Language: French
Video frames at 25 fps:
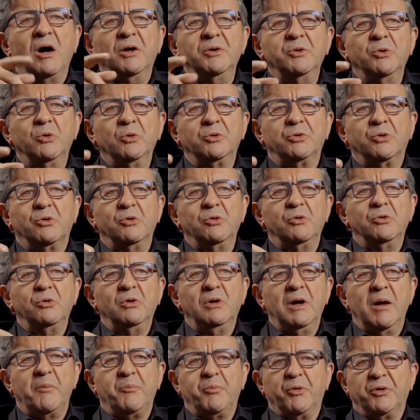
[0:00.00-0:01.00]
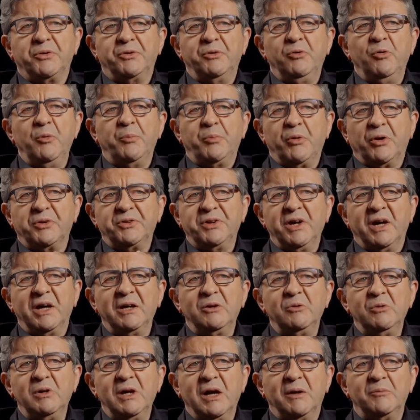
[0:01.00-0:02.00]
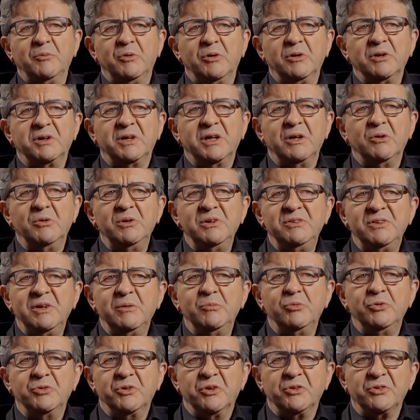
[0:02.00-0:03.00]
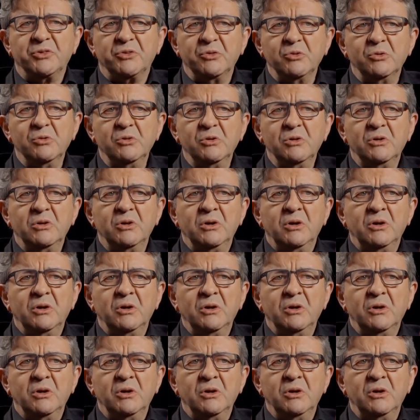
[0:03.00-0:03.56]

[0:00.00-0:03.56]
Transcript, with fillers: un autre le portait régulièrement, qui est Olivier Besancenot.